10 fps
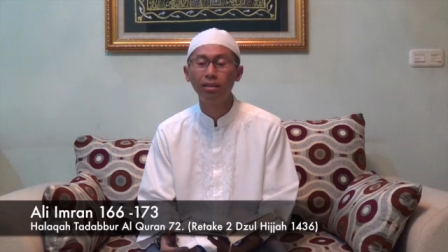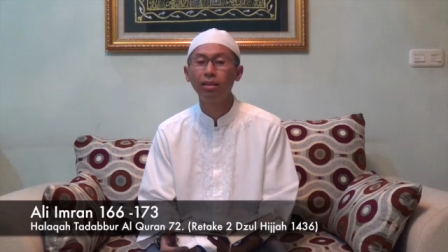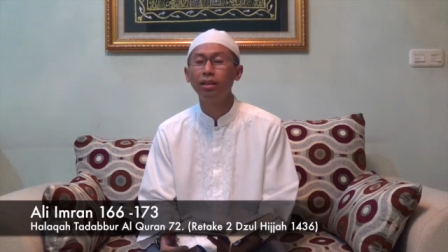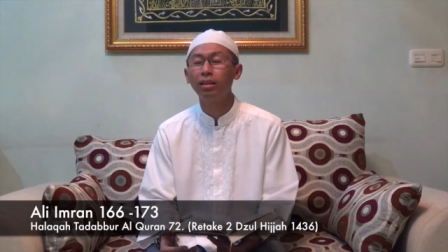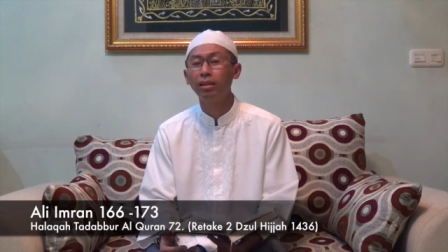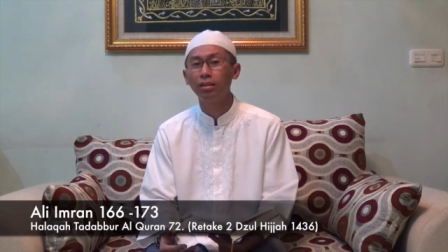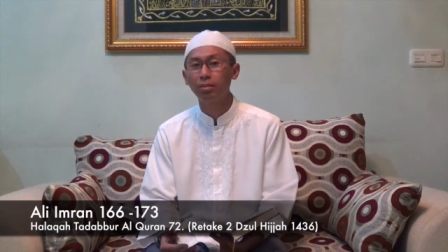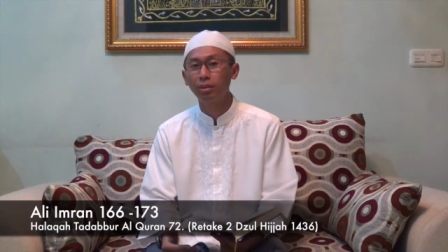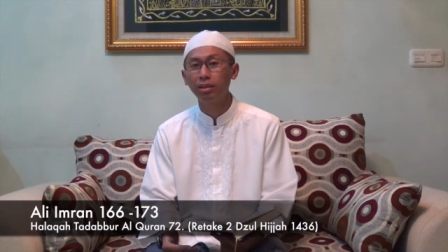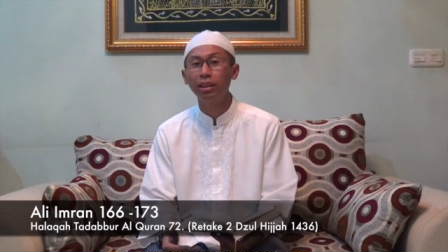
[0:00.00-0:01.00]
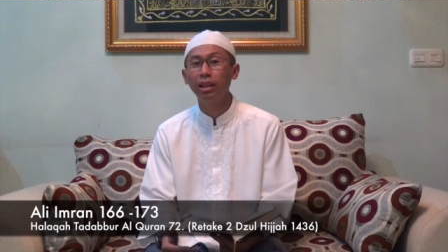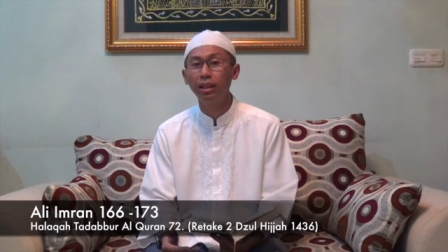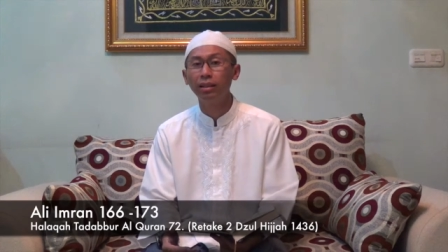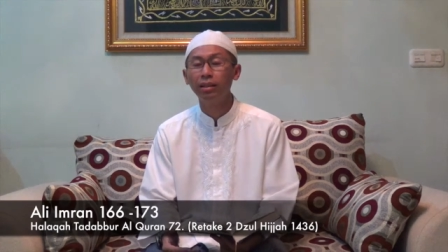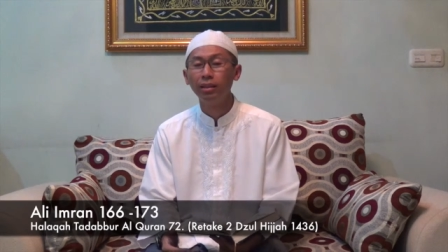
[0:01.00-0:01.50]
izin Allah swt.
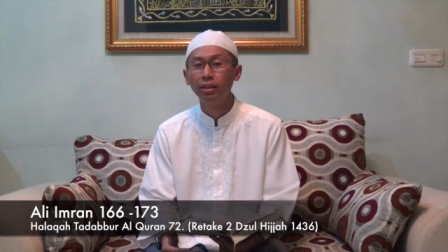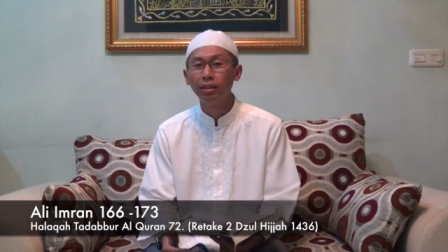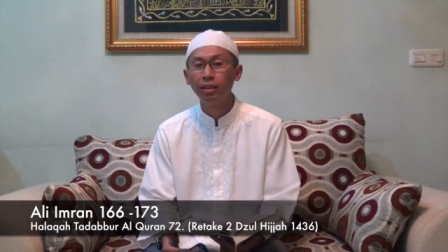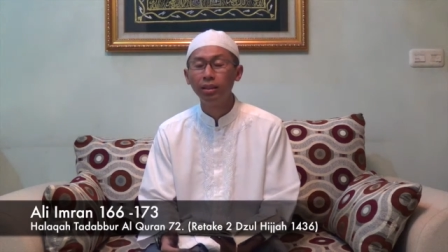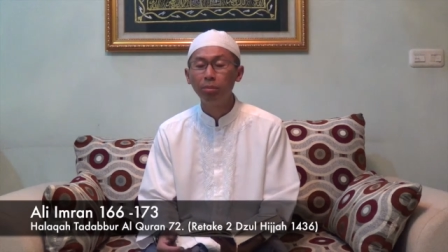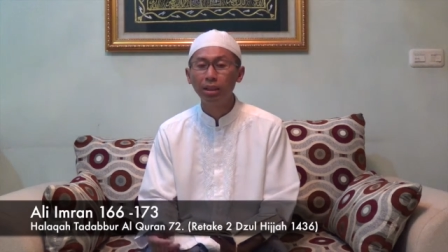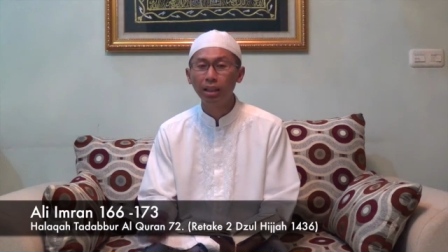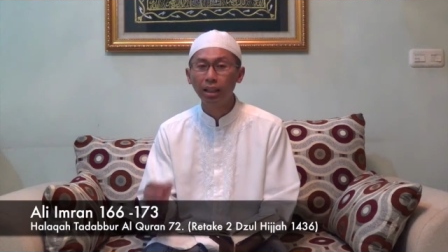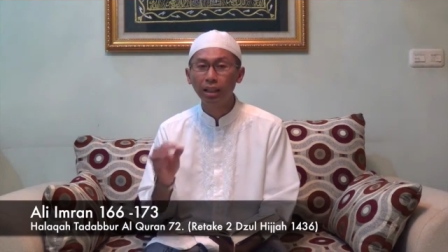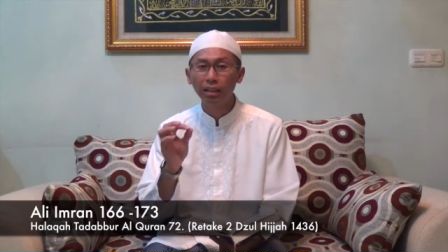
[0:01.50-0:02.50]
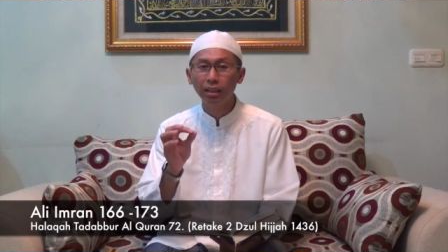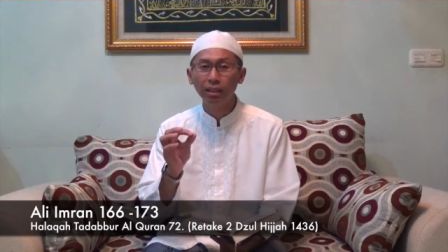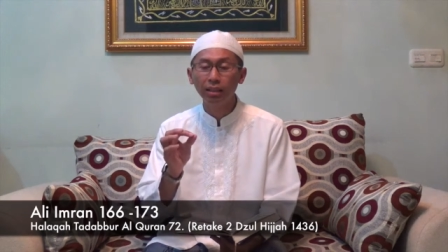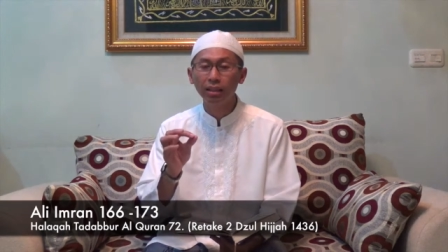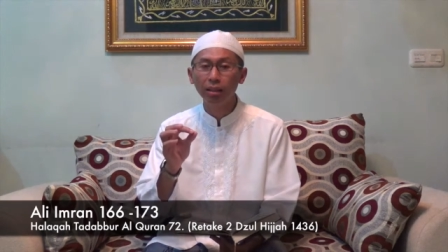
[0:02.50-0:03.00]
Jadi penekanannya
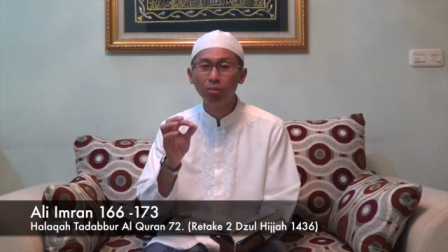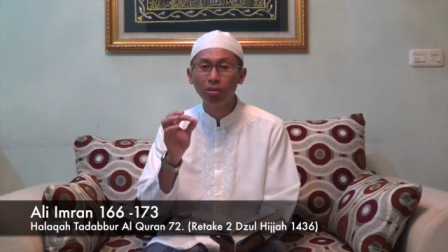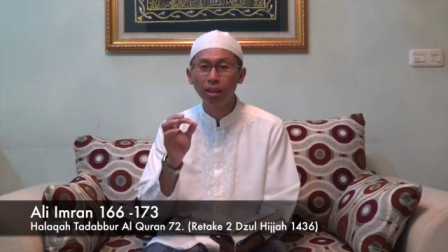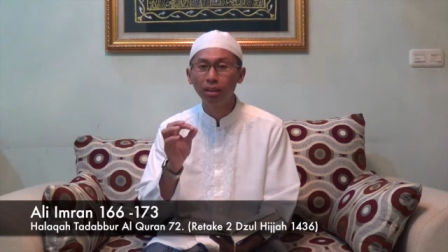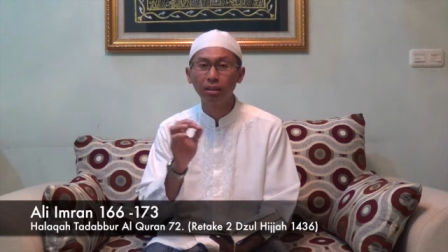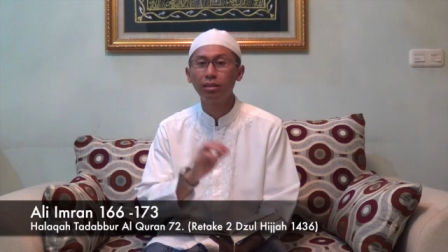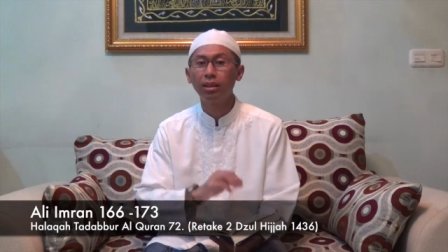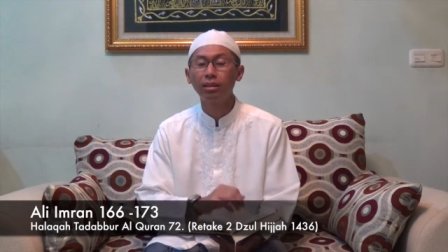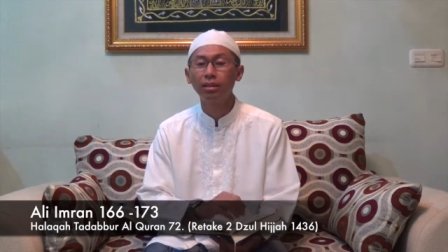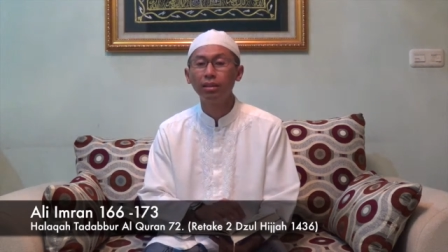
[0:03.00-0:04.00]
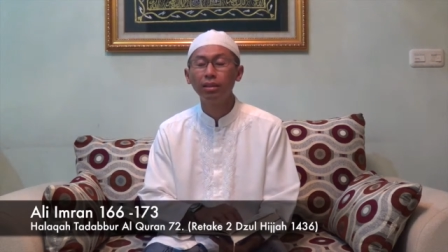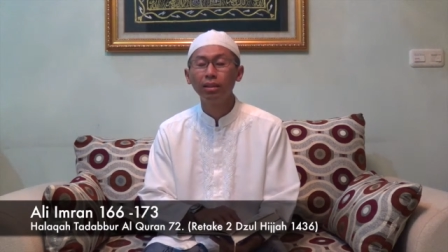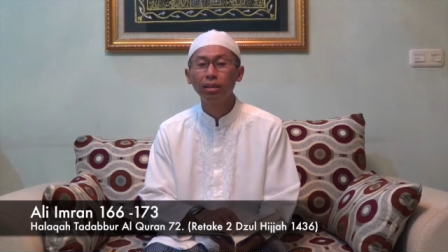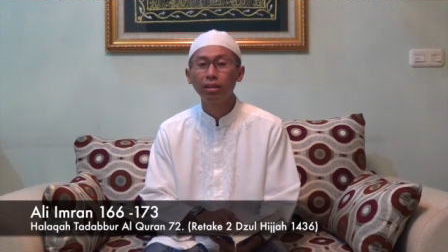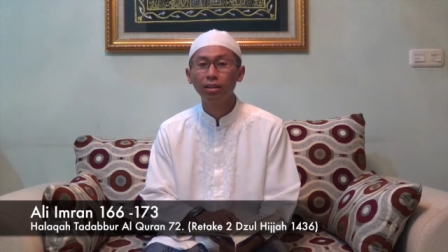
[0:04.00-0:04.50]
tidak mungkin terjadi
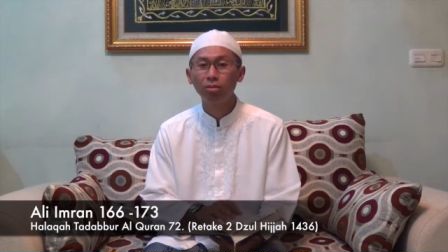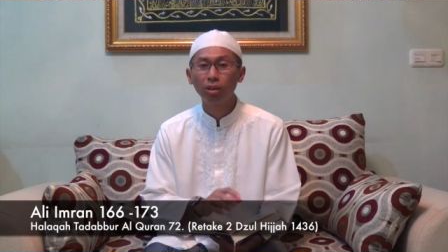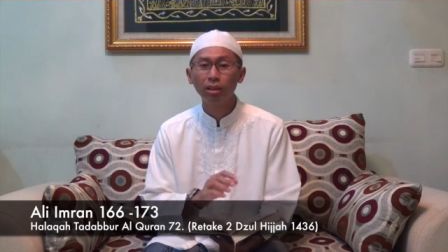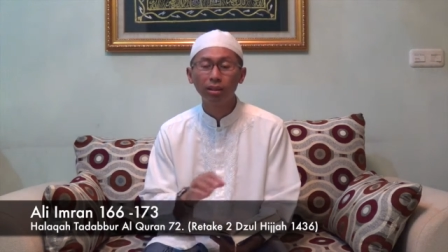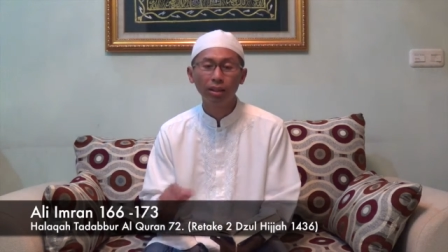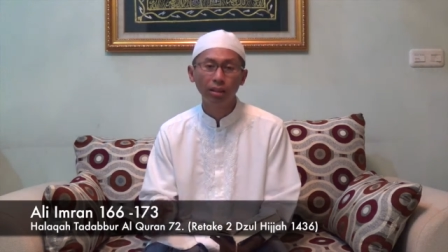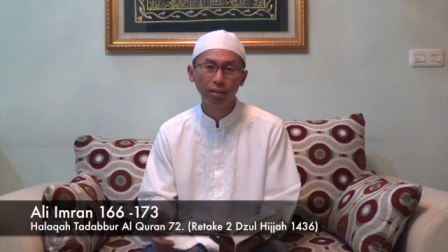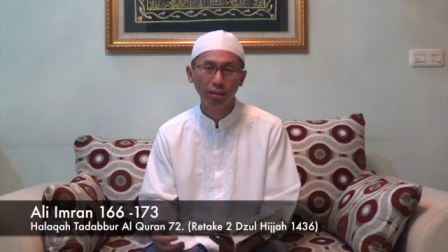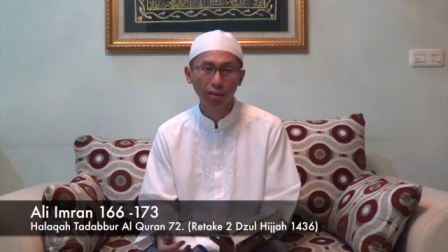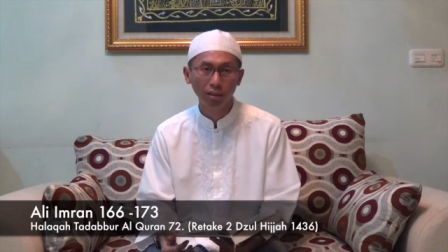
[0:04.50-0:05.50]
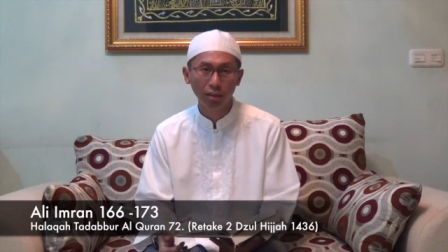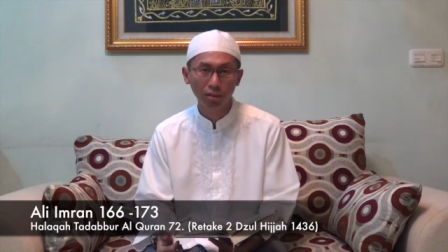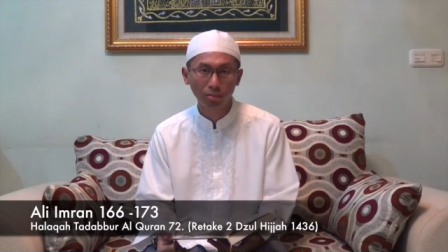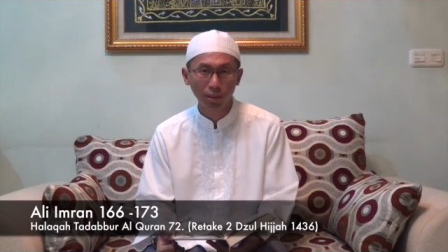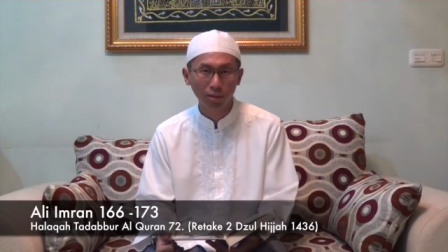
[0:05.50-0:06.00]
kecuali dengan izin Allah
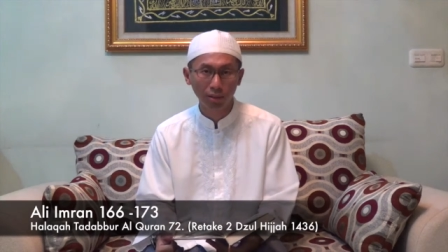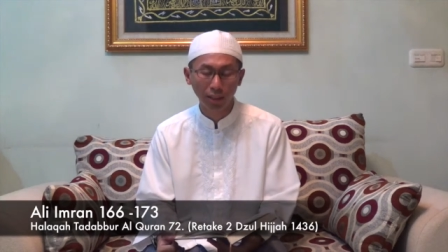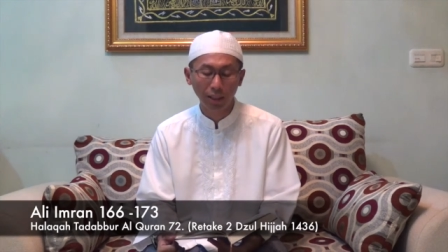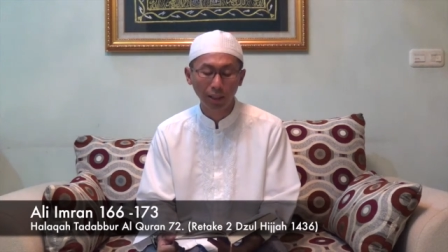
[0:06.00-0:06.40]
swt.